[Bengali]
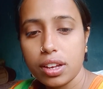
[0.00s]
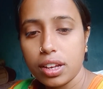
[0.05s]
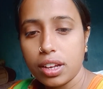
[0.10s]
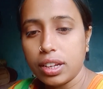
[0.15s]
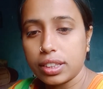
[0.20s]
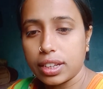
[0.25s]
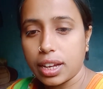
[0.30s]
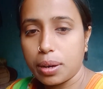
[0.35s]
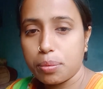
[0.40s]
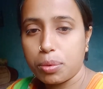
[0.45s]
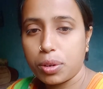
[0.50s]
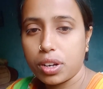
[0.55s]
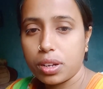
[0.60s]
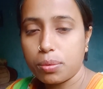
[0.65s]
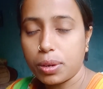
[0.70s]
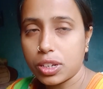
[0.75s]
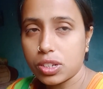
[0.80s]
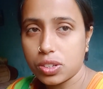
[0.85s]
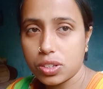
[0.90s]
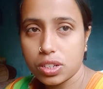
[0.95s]
তারপরে
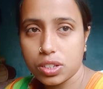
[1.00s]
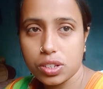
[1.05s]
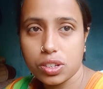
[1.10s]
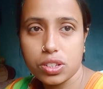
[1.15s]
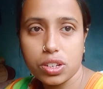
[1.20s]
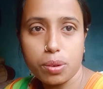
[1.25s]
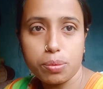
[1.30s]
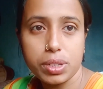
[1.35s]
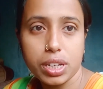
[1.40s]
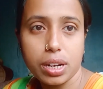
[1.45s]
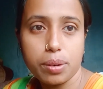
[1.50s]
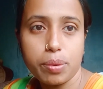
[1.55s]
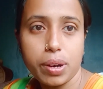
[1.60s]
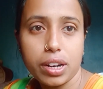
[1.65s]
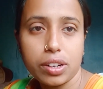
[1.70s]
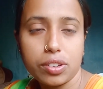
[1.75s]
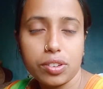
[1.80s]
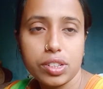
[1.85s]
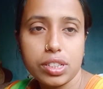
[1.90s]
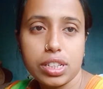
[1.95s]
বাসন টাসন সব যা বার
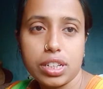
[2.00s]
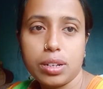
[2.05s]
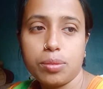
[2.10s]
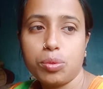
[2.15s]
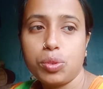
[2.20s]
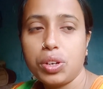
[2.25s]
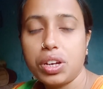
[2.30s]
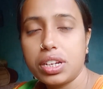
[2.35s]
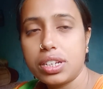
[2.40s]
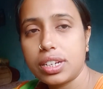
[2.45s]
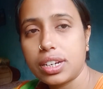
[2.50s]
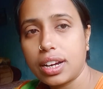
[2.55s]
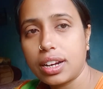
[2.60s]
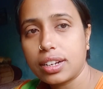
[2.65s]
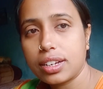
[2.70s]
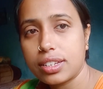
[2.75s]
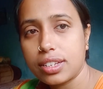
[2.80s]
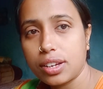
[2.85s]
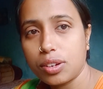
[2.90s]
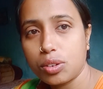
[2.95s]
করেছিলাম ধুয়েছি
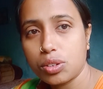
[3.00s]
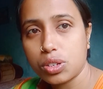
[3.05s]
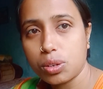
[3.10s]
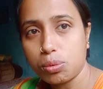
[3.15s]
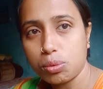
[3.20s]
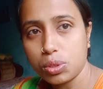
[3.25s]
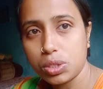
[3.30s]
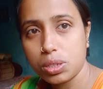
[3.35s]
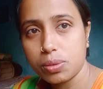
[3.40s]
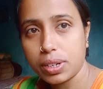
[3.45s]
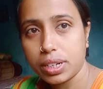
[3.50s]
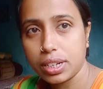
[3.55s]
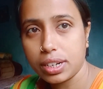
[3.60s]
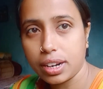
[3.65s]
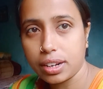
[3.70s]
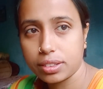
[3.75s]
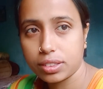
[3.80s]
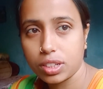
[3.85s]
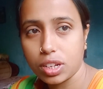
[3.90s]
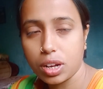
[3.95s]
কালকে সেগুলো সব গুছি বাগি
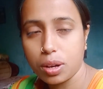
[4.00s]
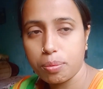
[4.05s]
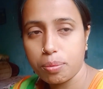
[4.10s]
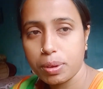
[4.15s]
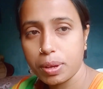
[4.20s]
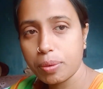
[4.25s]
রাখতে হবে